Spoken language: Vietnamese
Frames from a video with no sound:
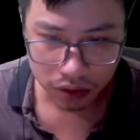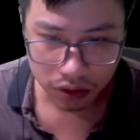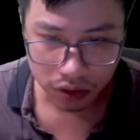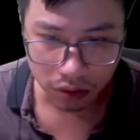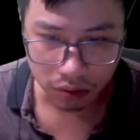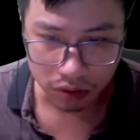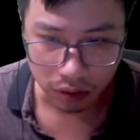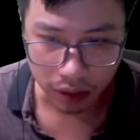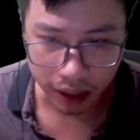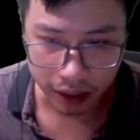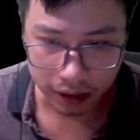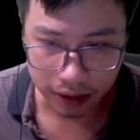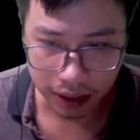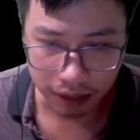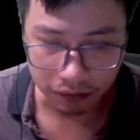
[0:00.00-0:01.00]
trông giống hệt
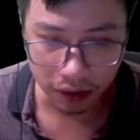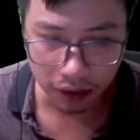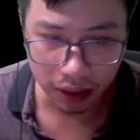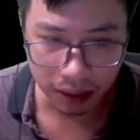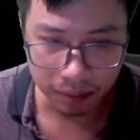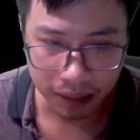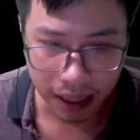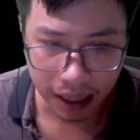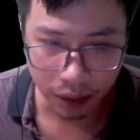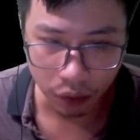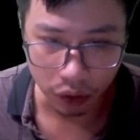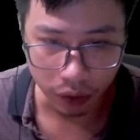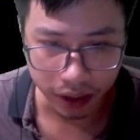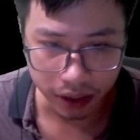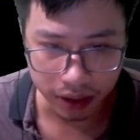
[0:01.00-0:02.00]
như là Vương Lâm đang
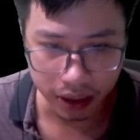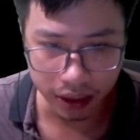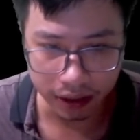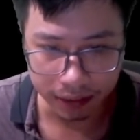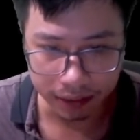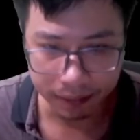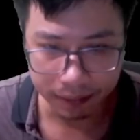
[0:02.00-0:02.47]
ngồi khoanh chân.